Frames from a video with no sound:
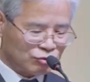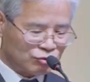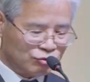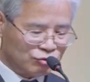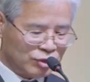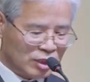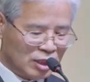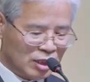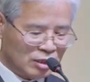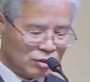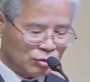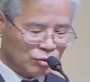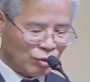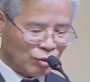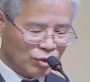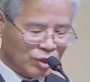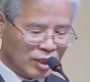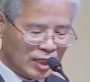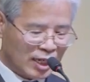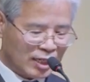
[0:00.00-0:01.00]
둘이
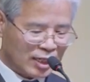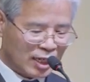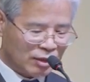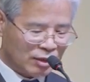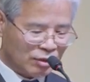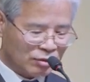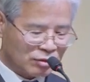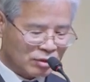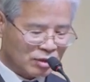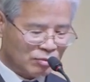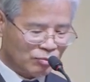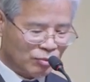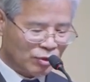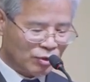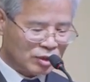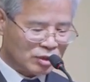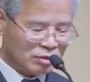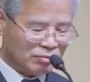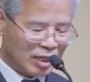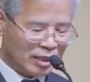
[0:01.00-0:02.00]
동일하게 한 것처럼
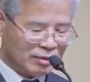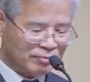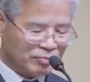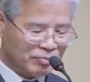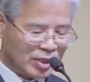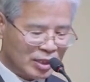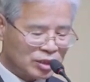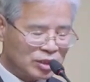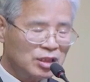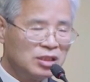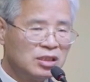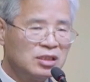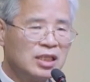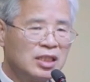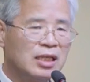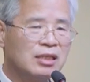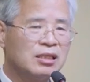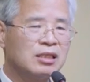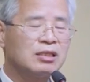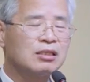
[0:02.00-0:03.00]
보이지만
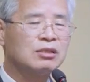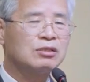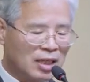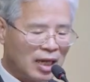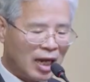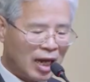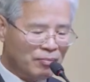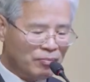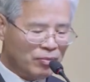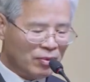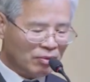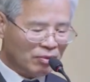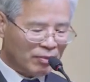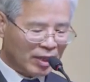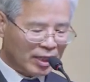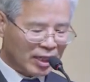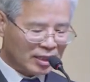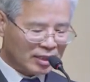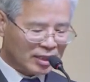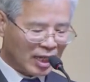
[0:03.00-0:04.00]
실제는 한
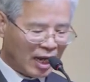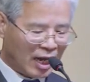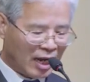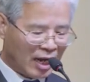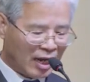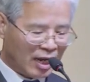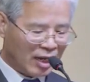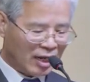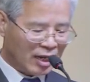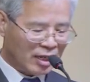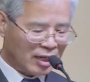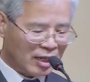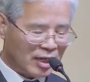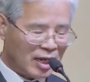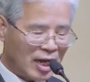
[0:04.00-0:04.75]
명만 했다.